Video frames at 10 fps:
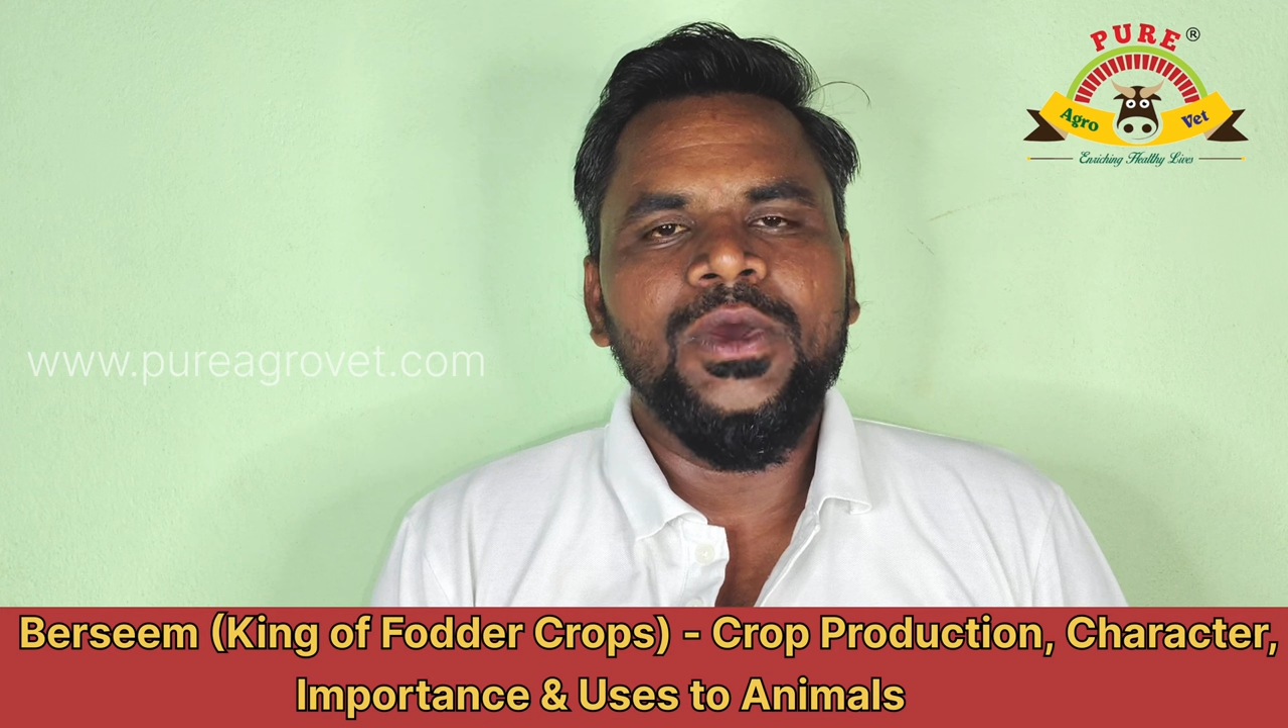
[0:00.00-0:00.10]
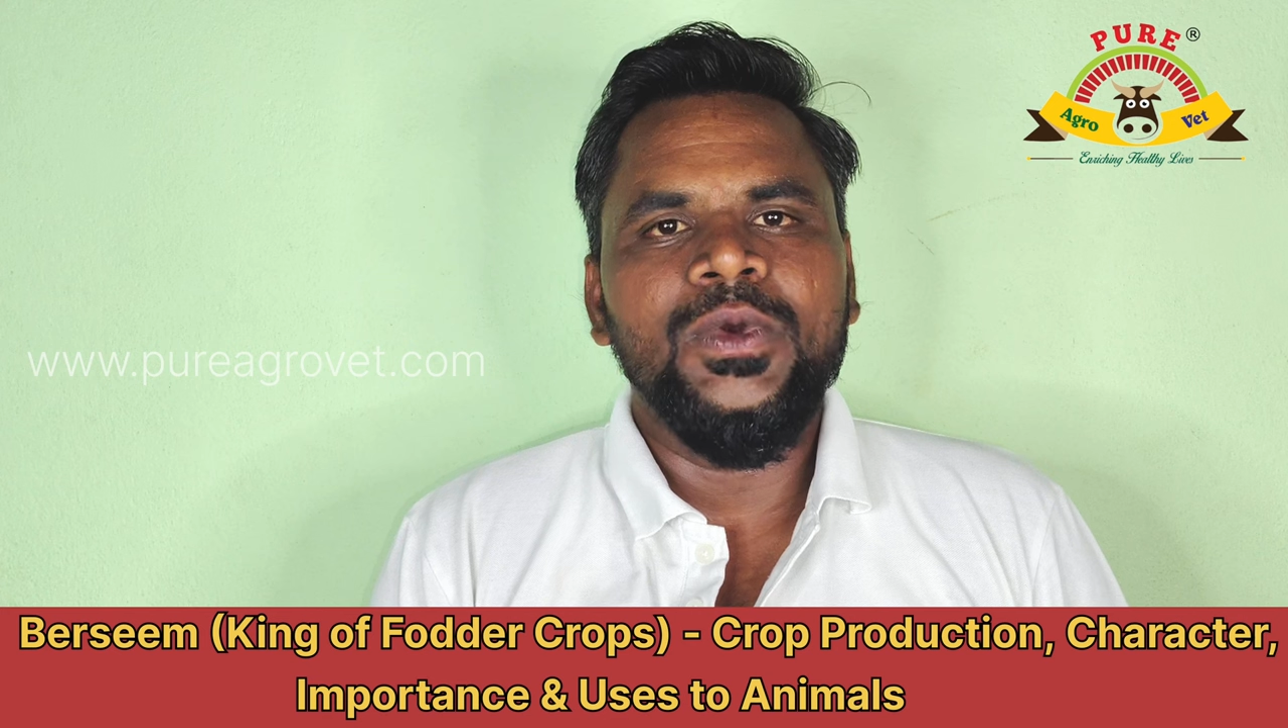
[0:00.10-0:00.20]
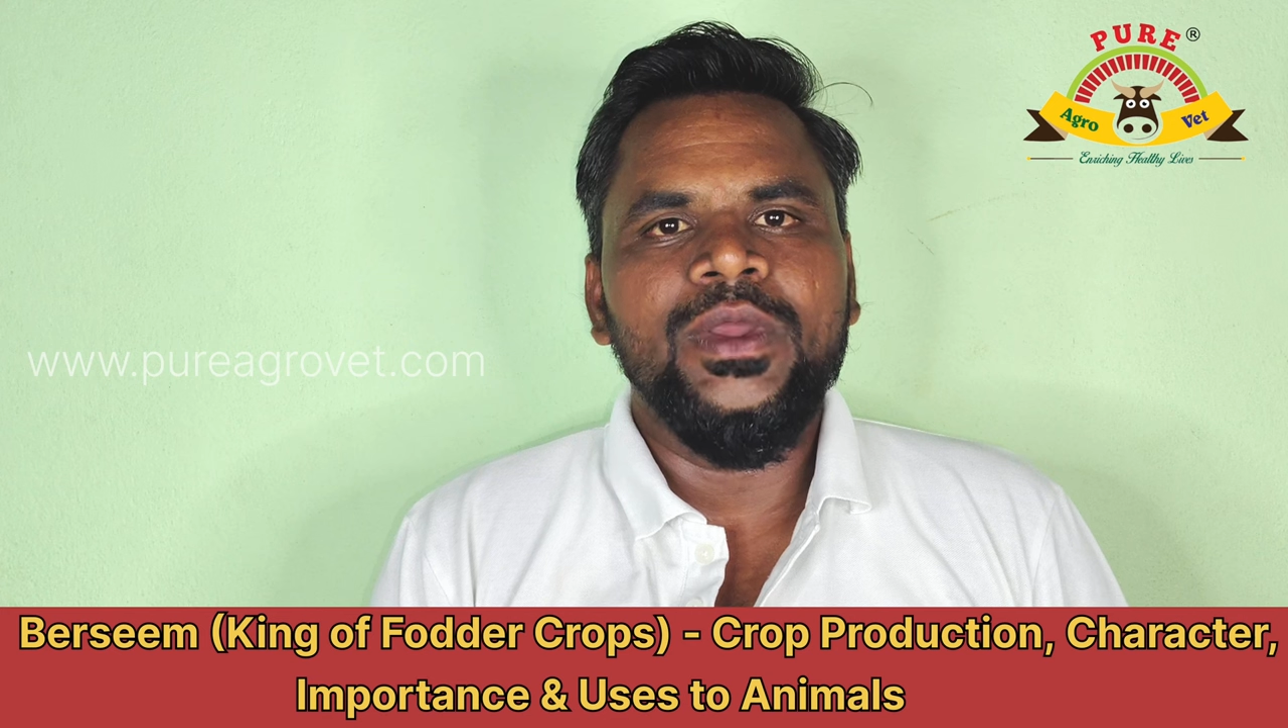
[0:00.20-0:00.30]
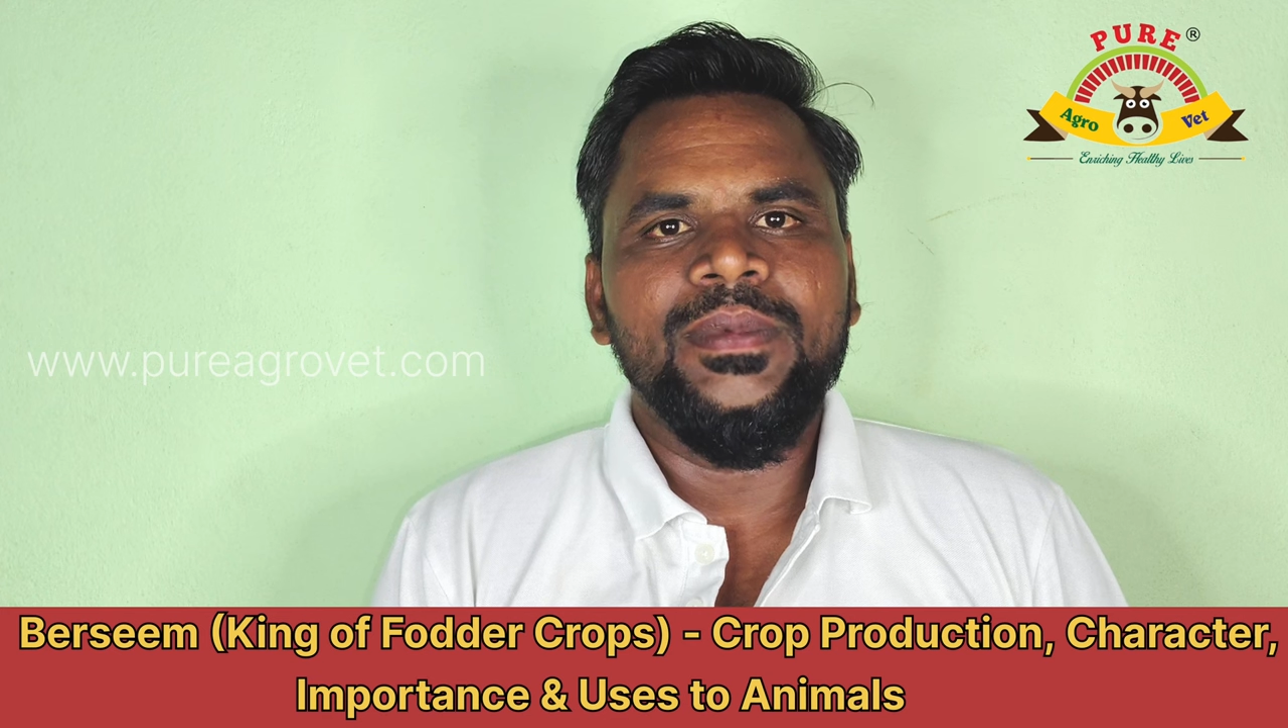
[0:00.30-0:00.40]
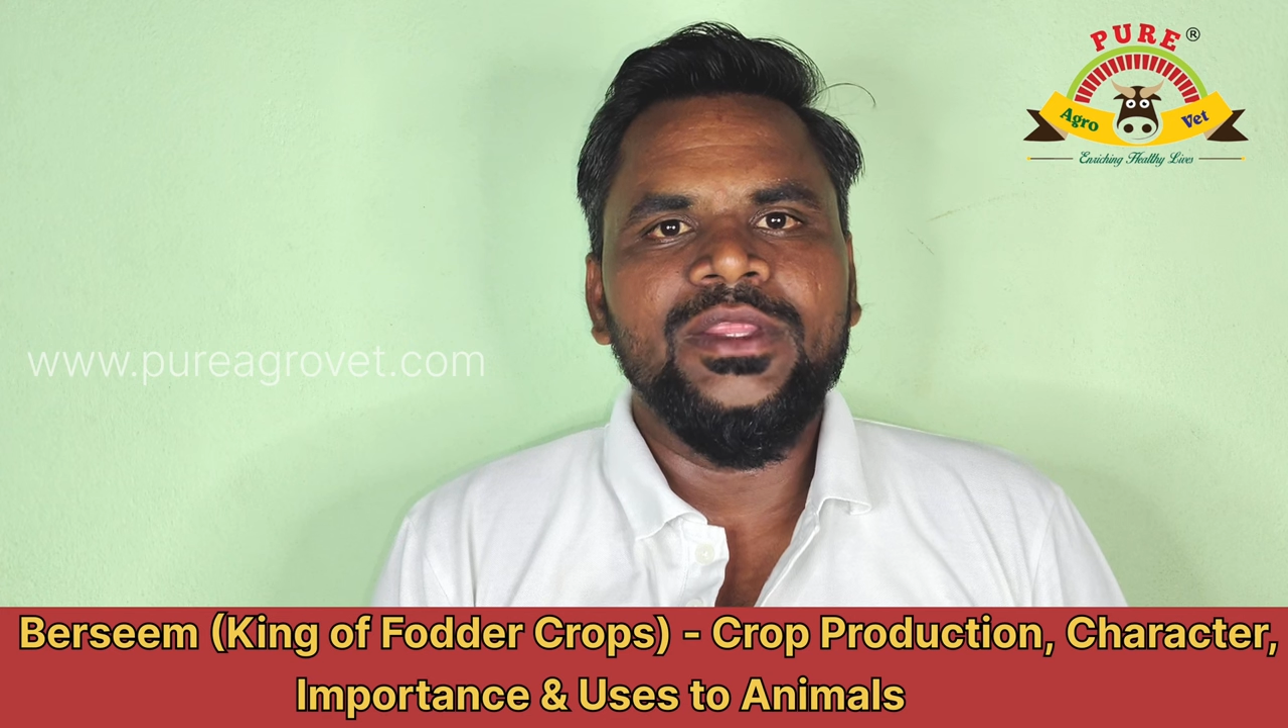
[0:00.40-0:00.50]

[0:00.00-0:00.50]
பார்க்கக்கூடிய